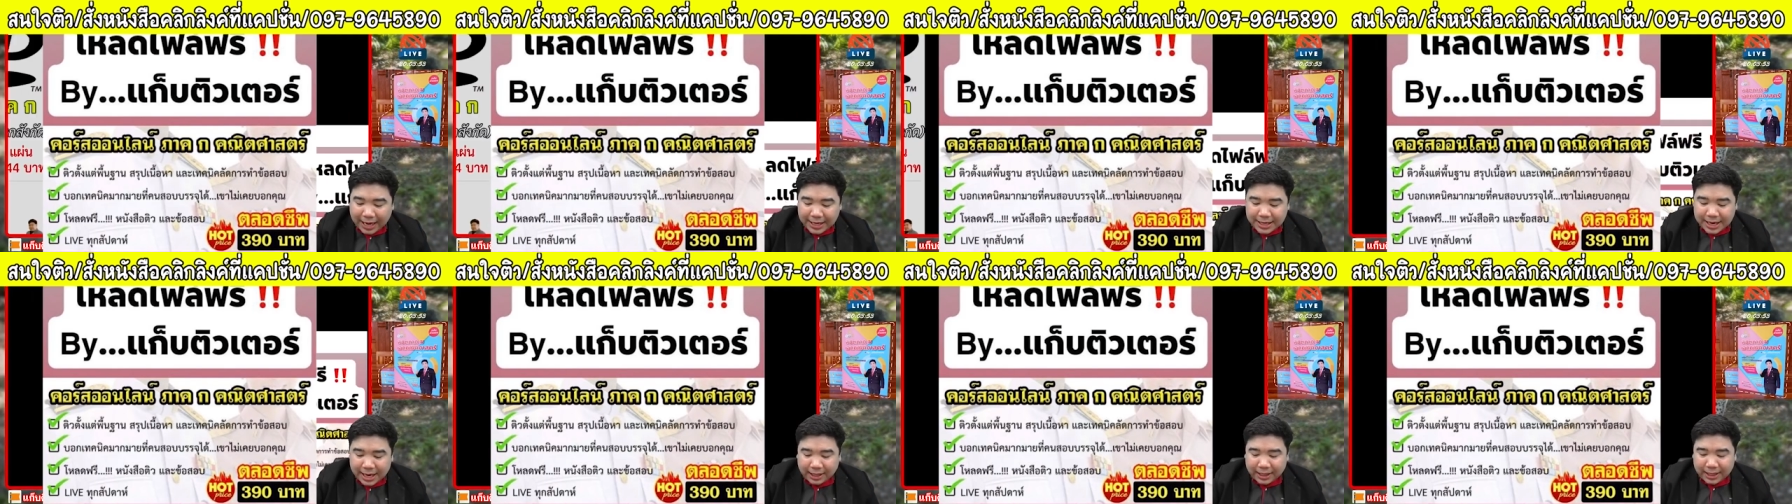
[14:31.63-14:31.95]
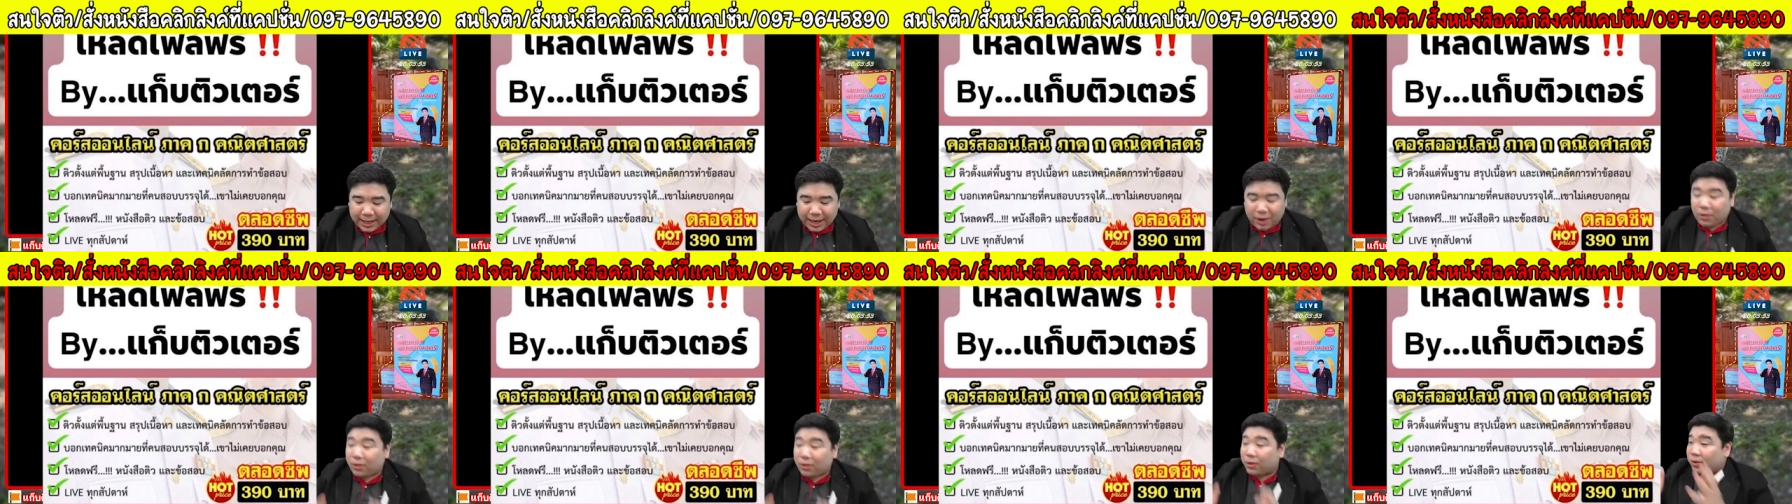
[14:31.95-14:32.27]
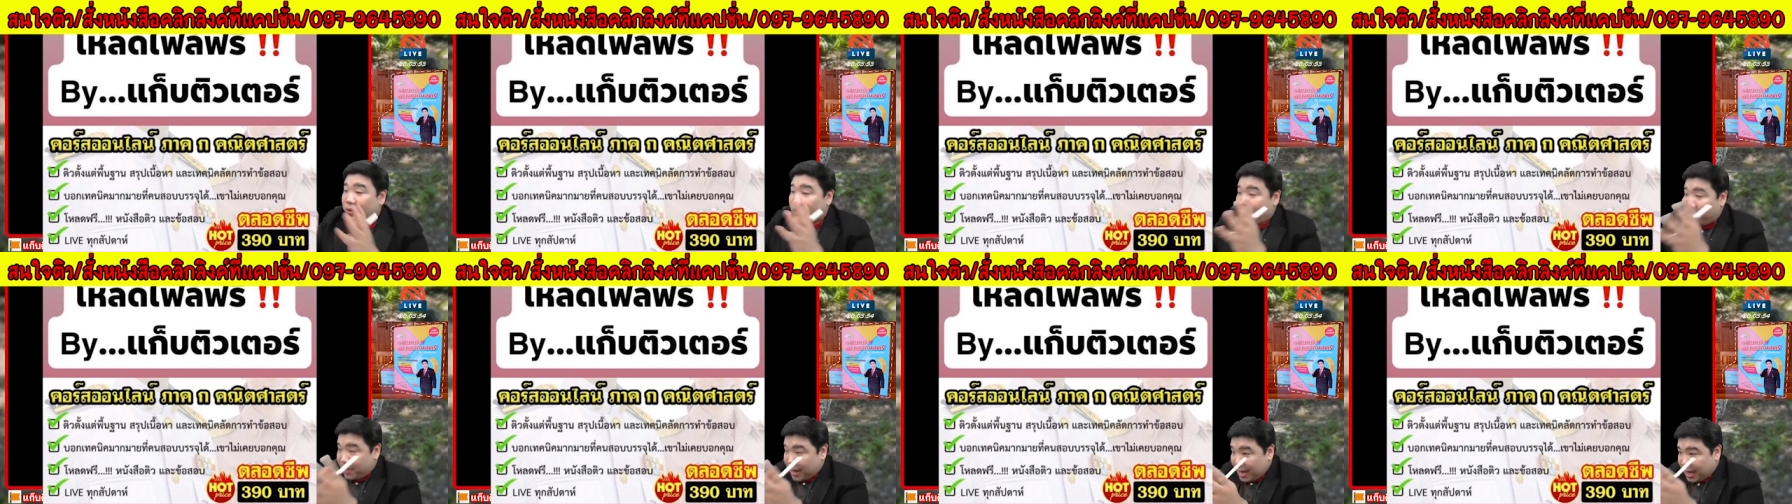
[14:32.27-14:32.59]
ร์อย่างเดียว
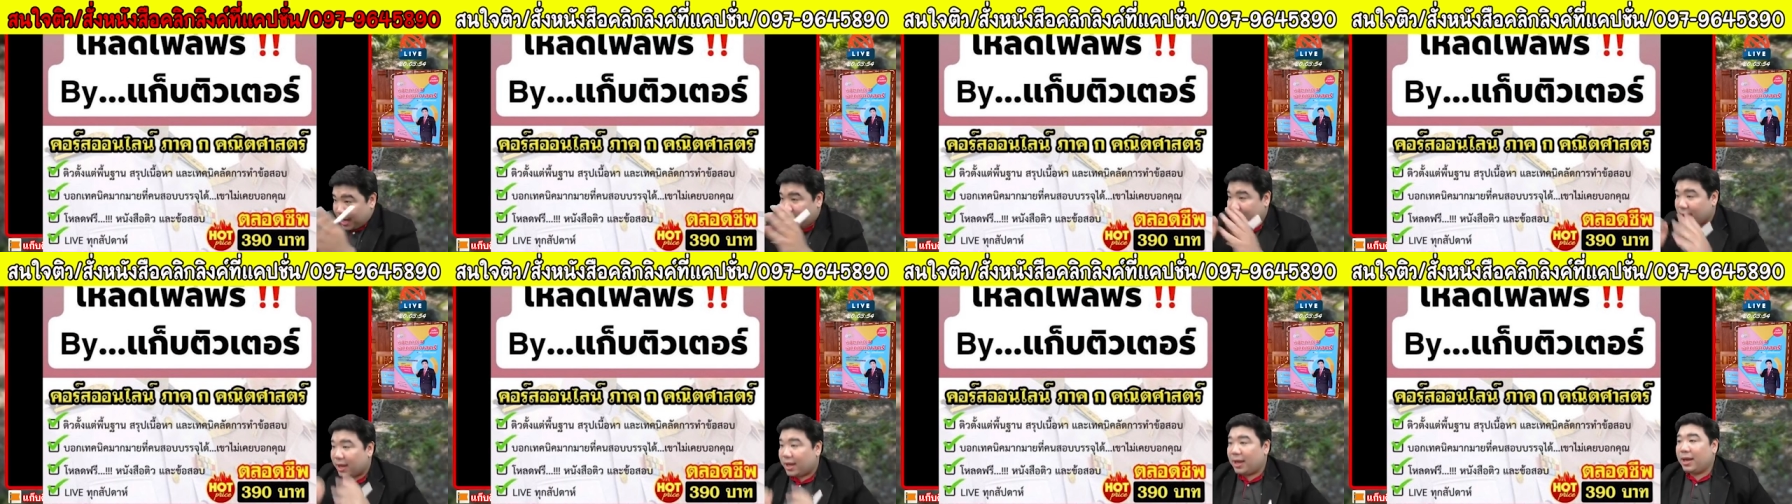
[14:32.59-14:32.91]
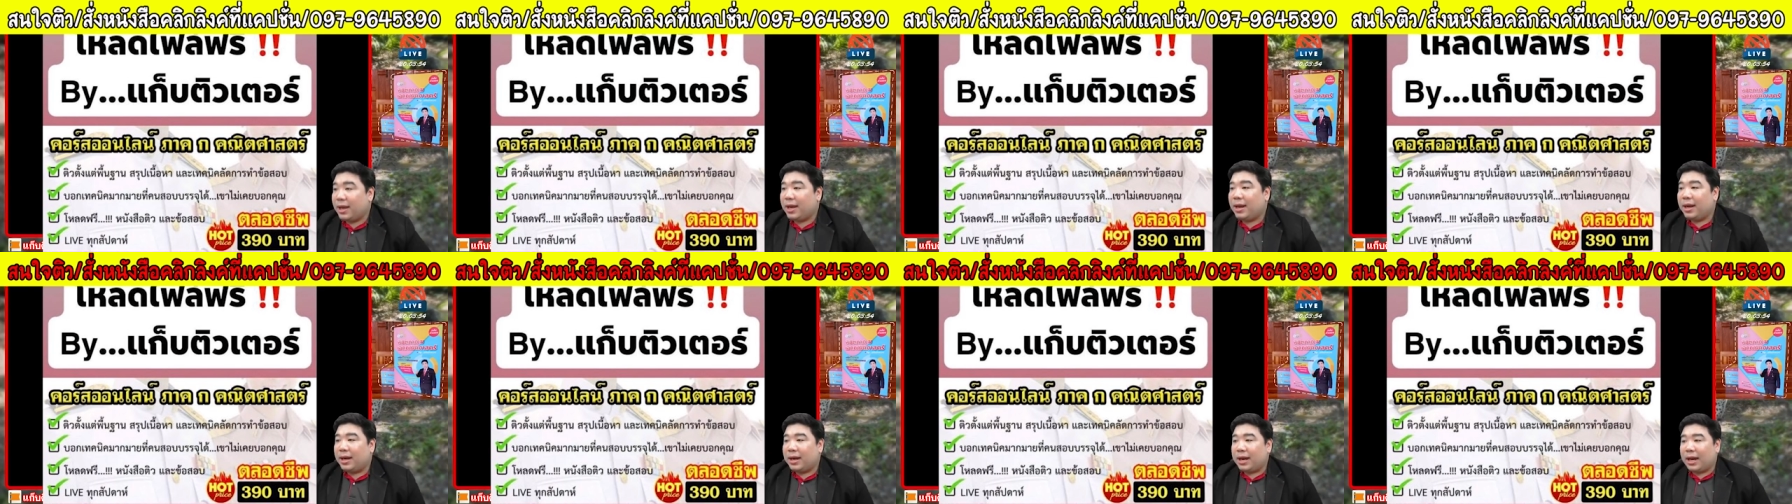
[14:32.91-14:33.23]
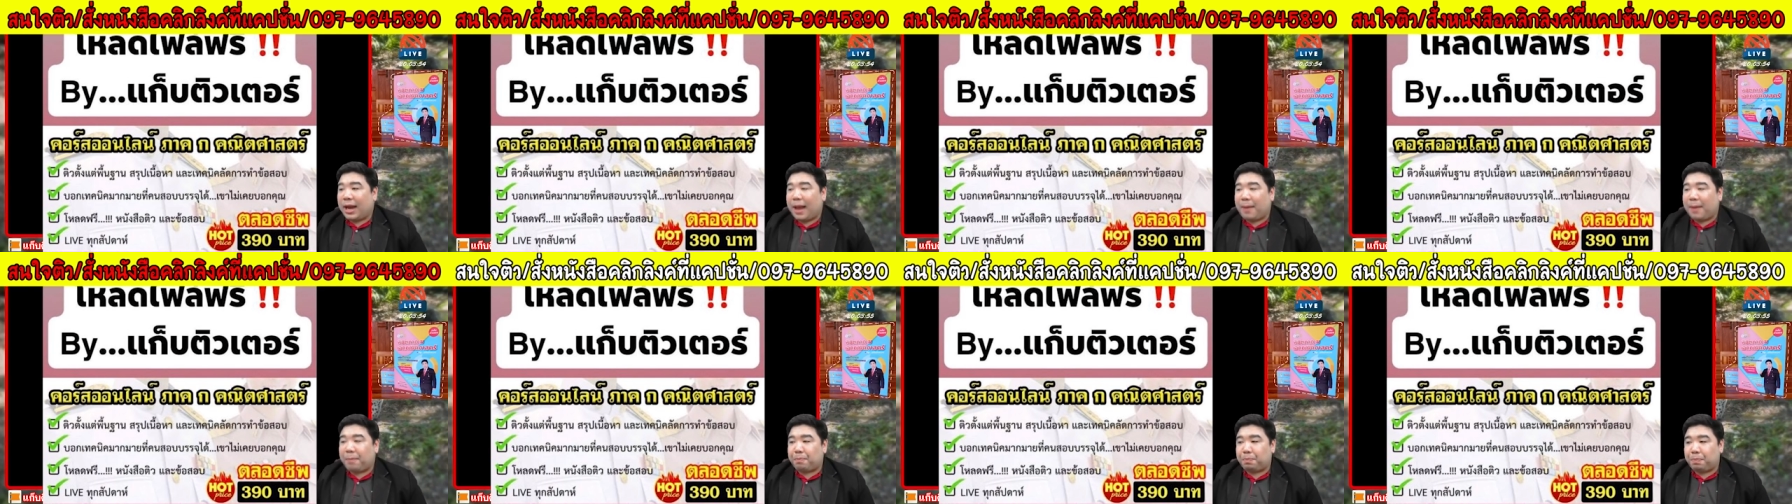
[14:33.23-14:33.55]
ก็มีนะค
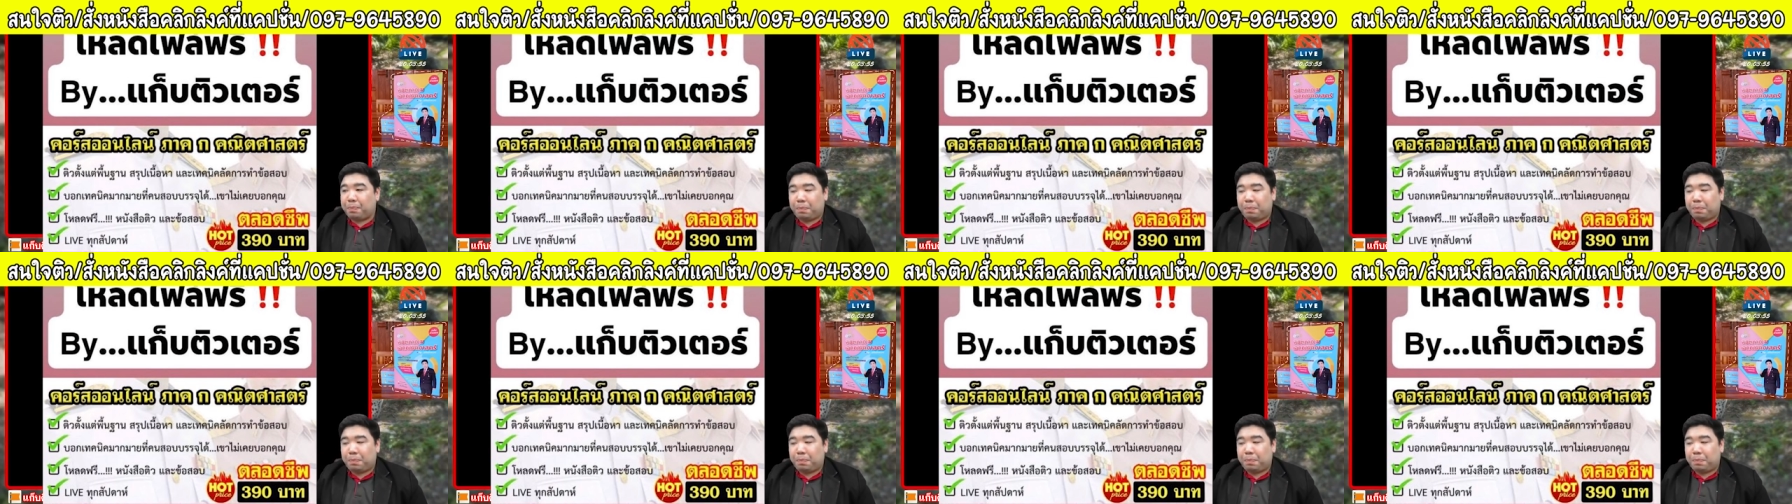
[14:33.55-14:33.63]
รับ